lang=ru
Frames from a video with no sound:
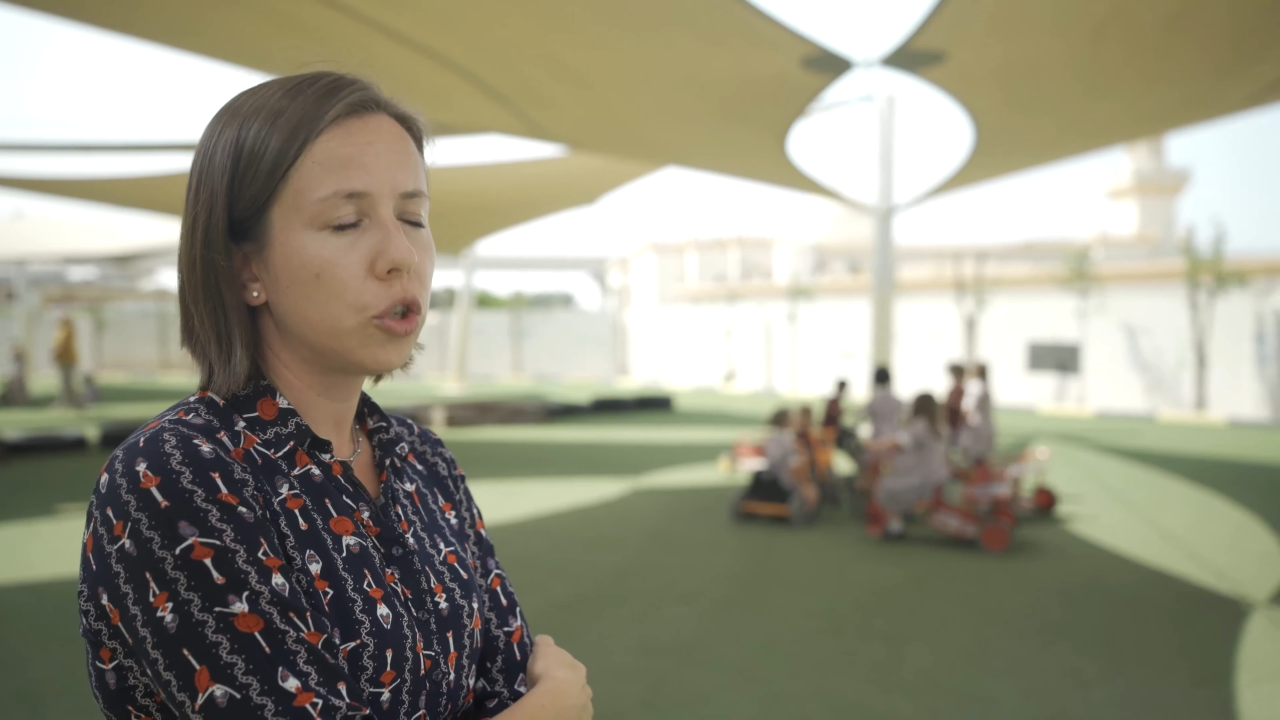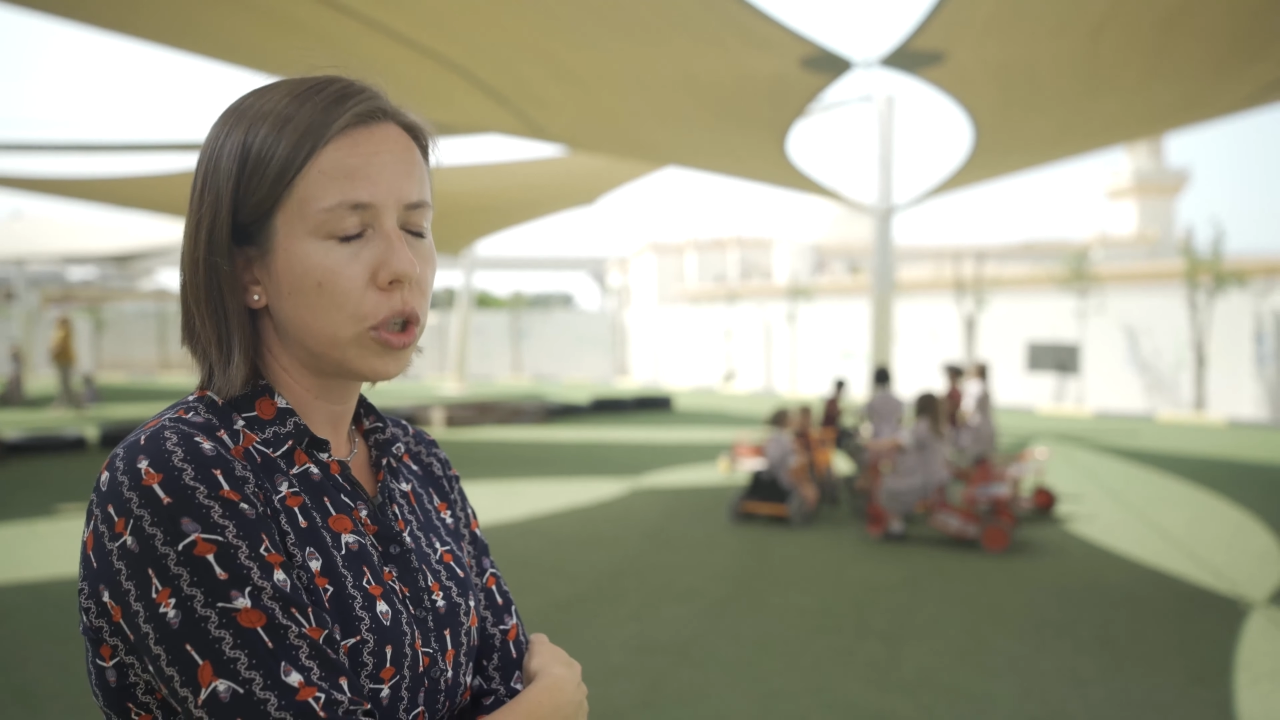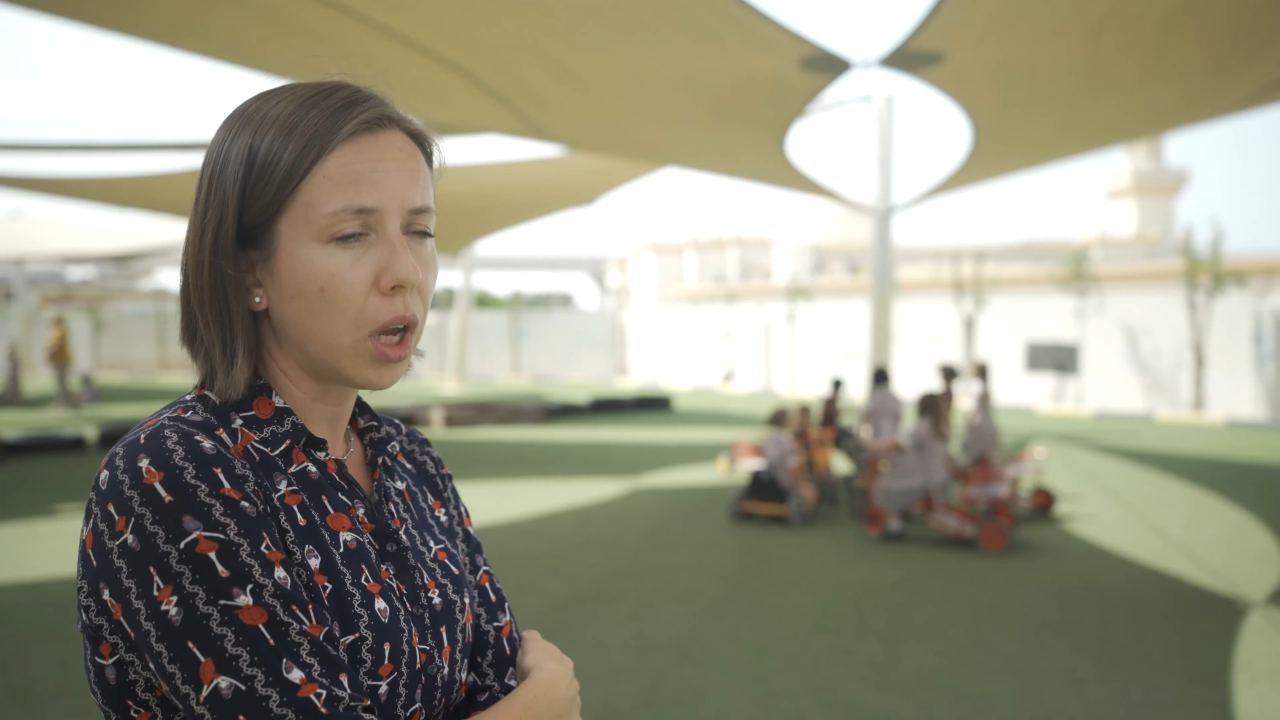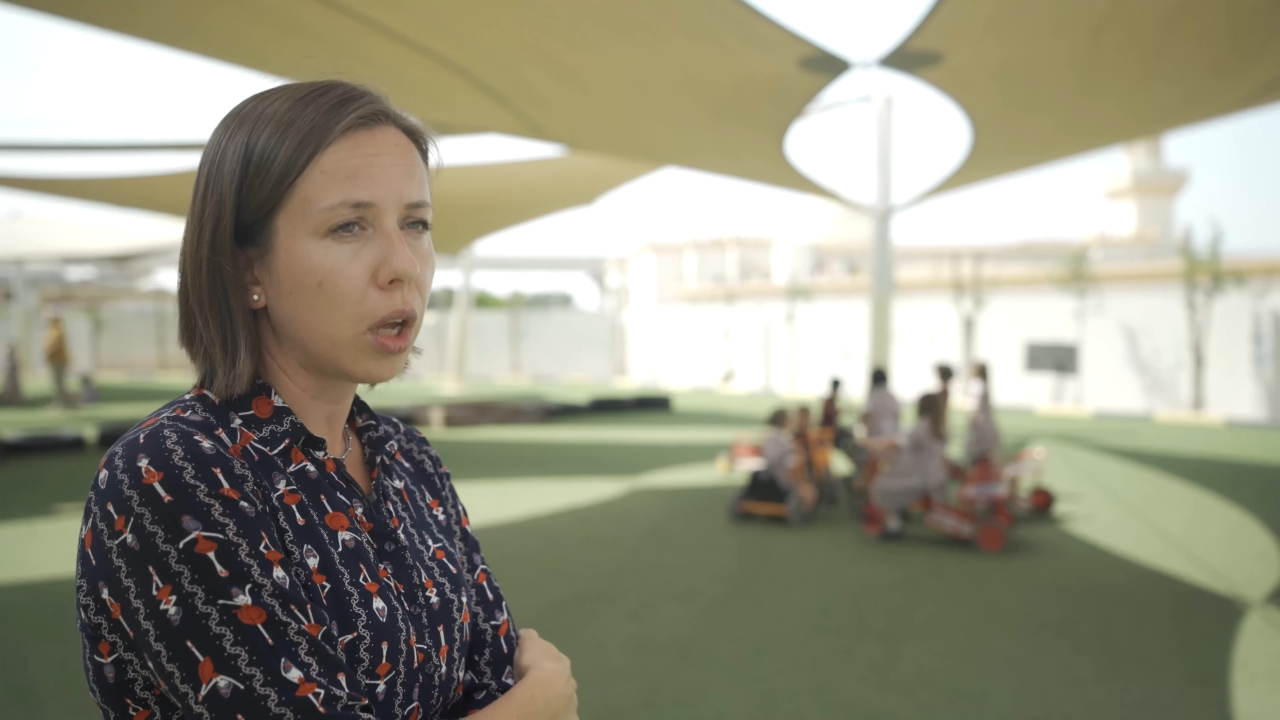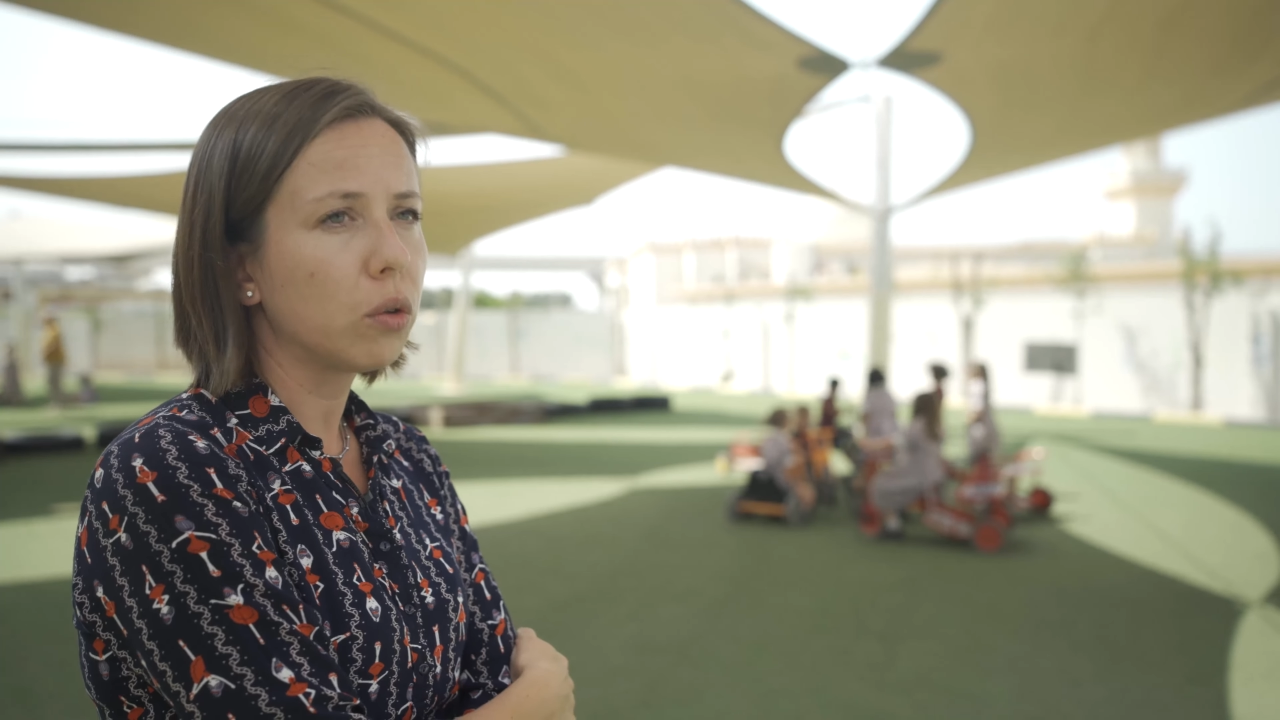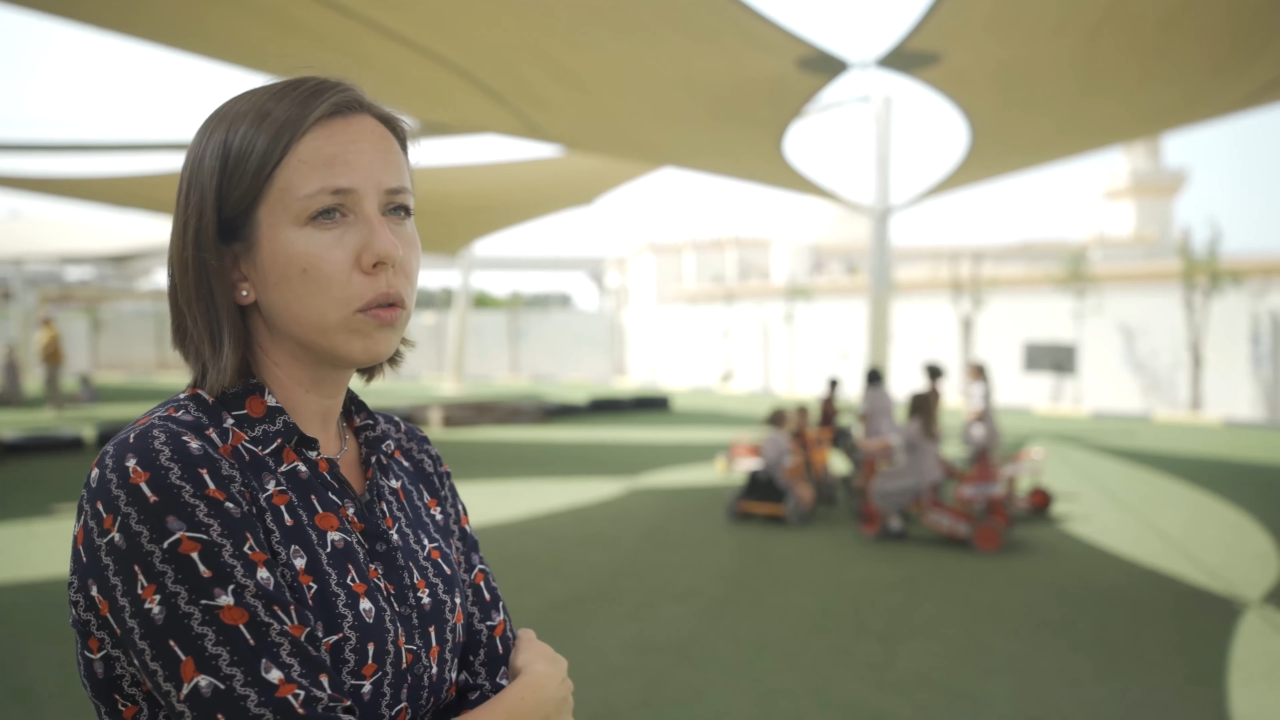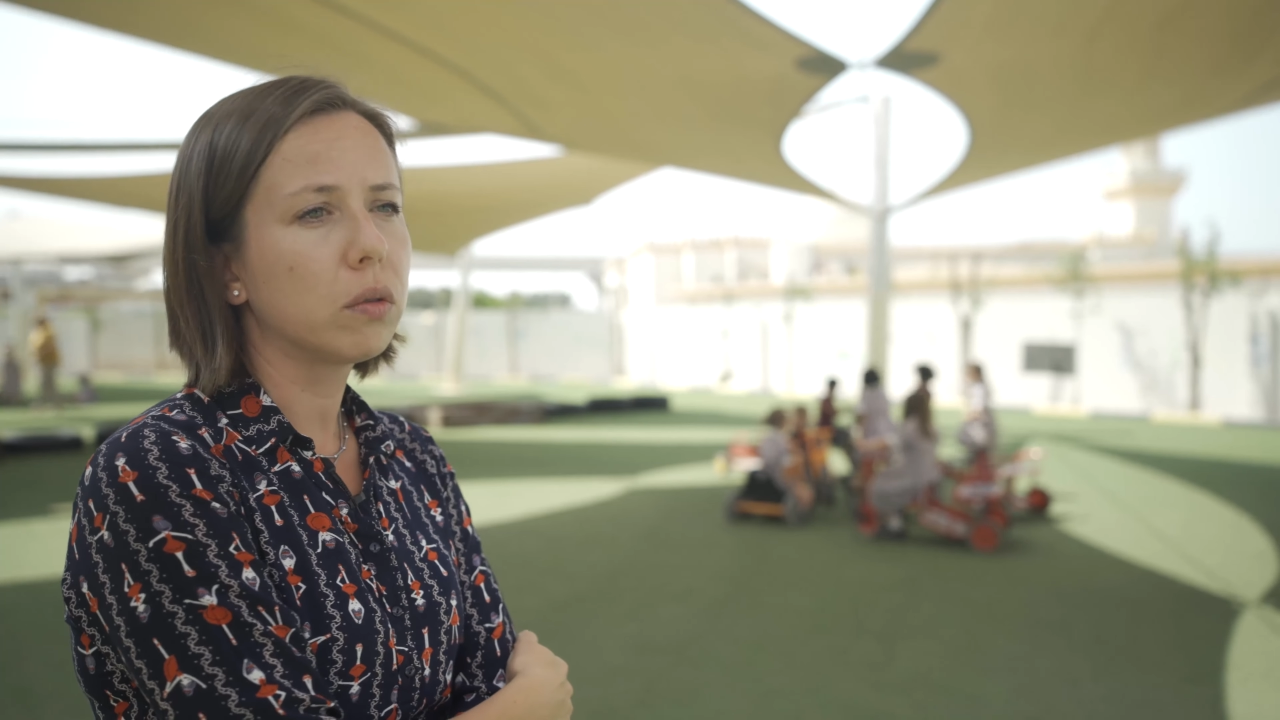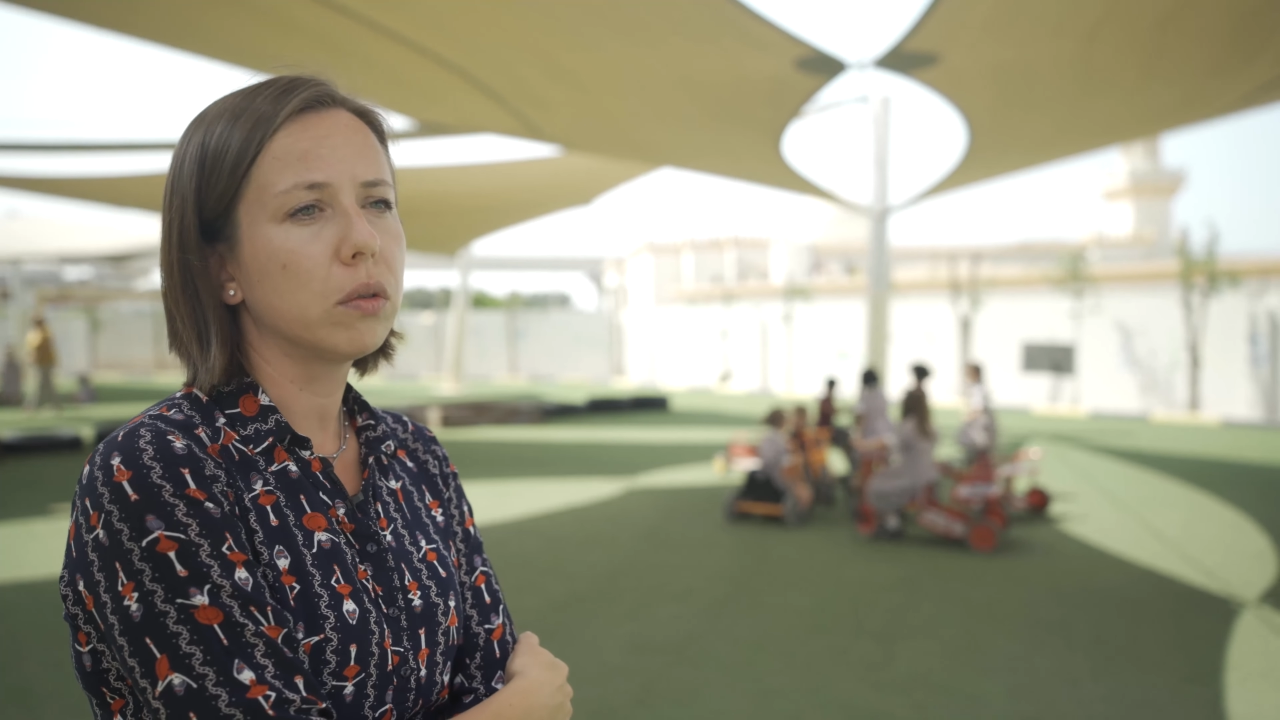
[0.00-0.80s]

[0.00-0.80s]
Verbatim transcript: читают,